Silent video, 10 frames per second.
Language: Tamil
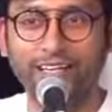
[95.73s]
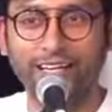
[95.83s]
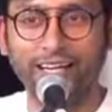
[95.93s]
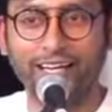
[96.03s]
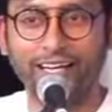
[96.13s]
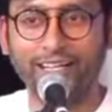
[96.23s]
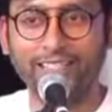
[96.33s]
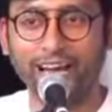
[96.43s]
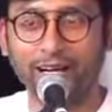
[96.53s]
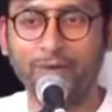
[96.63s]
ஃபேன்
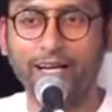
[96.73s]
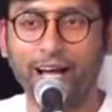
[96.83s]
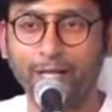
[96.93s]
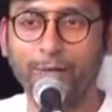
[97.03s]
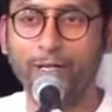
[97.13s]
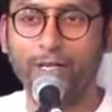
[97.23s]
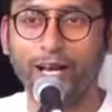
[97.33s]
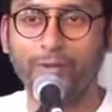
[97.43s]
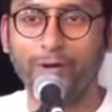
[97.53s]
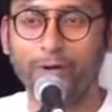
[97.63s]
சேர்மன் அது மட்டும்
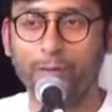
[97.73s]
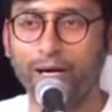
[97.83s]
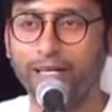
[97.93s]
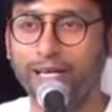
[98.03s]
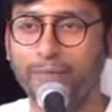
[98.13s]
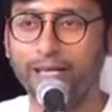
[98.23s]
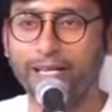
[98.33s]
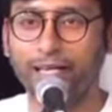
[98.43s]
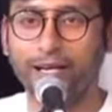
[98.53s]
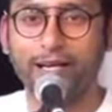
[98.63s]
இல்லாமல் ஒரு பெண்களை
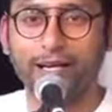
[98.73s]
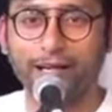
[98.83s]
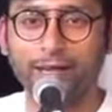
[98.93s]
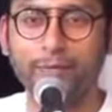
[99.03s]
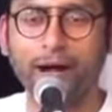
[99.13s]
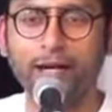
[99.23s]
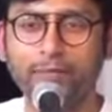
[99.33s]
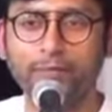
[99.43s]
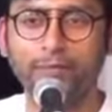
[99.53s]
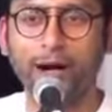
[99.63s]
மதிக்கிற வந்து
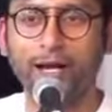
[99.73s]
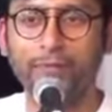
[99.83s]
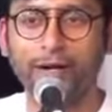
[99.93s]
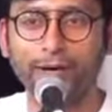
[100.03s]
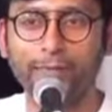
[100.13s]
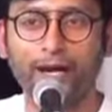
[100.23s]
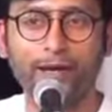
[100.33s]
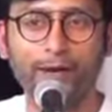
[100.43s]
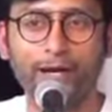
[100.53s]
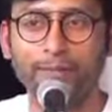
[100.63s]
மேடம் மாலா மேடம் மாலா
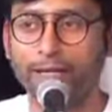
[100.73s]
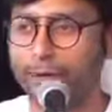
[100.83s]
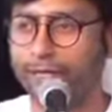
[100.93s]
மேடம்னு